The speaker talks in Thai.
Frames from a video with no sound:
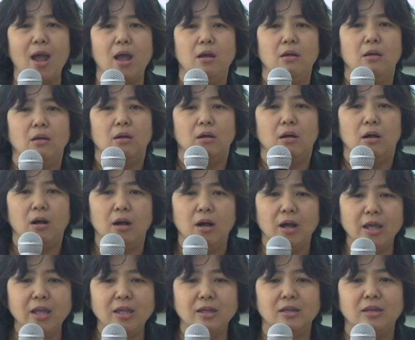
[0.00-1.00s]
ว่า
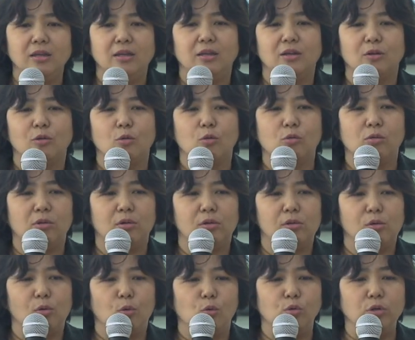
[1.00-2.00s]
เฮ้ย
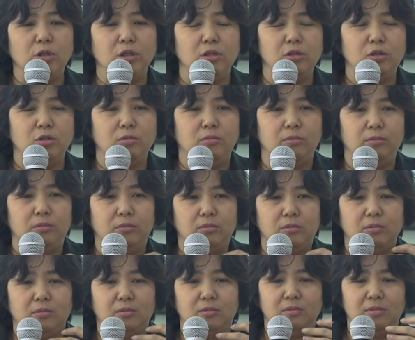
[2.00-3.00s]
คุณ
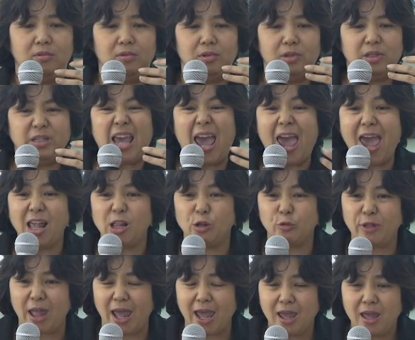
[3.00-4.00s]
แย่แล้
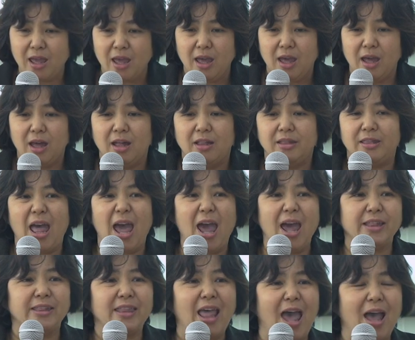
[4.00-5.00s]
วนะหน้า
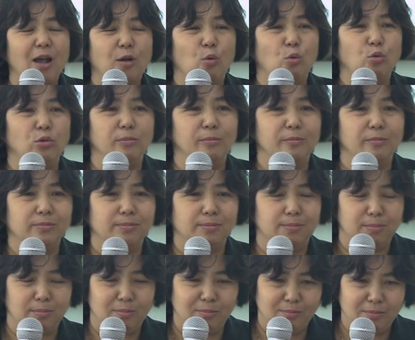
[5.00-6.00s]
ตาคุณ
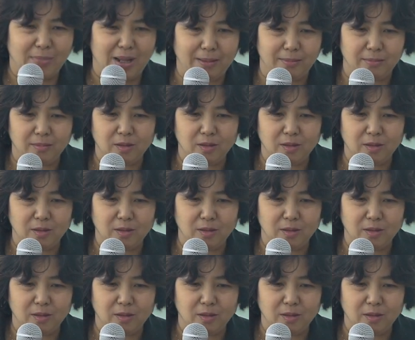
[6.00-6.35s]
มัน